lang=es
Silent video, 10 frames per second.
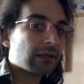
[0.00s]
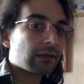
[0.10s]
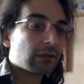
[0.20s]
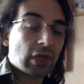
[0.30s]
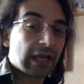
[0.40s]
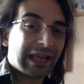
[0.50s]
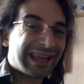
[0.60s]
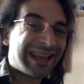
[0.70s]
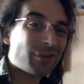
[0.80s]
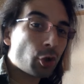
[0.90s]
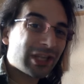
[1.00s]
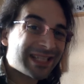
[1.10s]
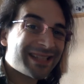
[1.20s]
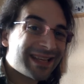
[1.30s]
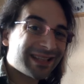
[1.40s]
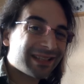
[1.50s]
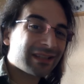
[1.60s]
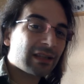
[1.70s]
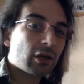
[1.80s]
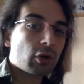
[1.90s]
o sea, que, que, no descienden
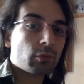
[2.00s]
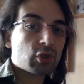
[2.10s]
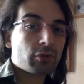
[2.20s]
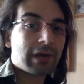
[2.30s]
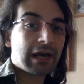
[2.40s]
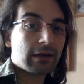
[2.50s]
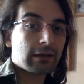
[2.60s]
del cromosoma